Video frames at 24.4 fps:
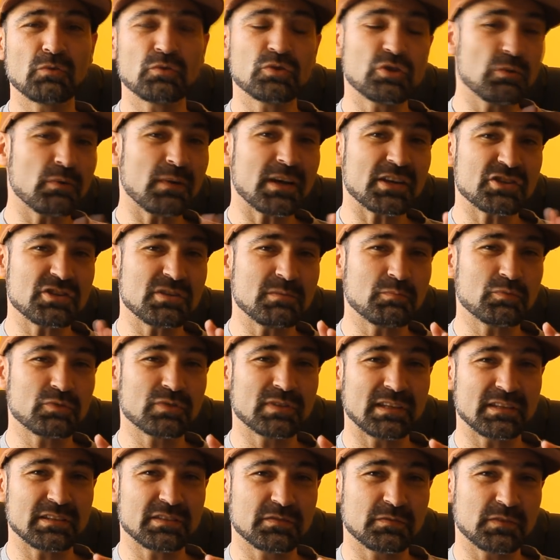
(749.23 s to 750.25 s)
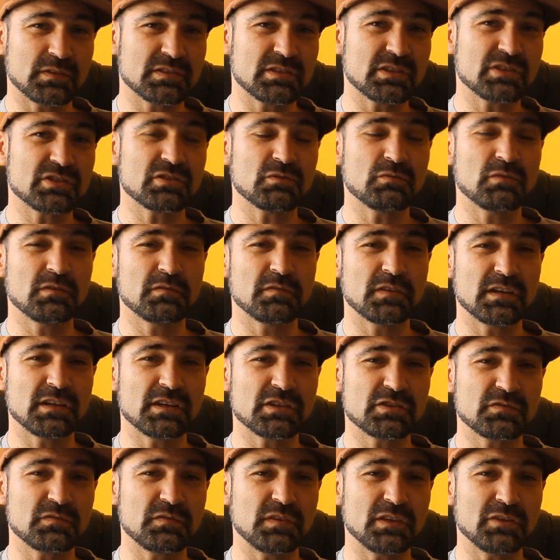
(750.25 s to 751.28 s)
O que eu acho importante, se vocês estão a ver
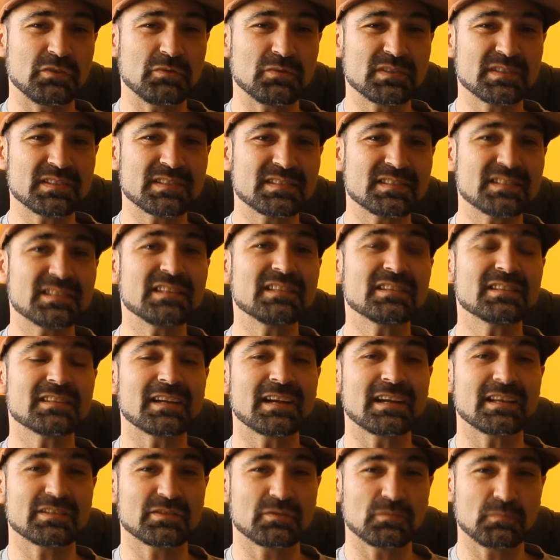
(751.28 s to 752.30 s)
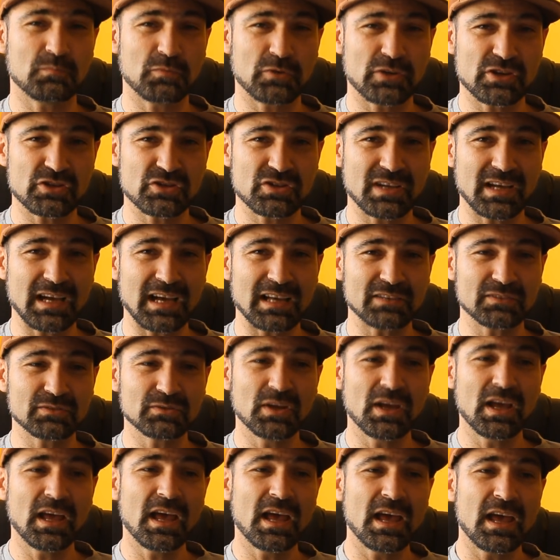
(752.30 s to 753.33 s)
este vídeo e se interessam por este
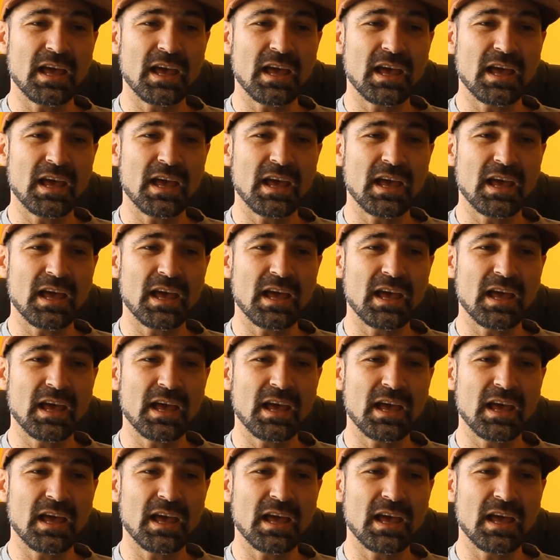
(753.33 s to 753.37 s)
caso,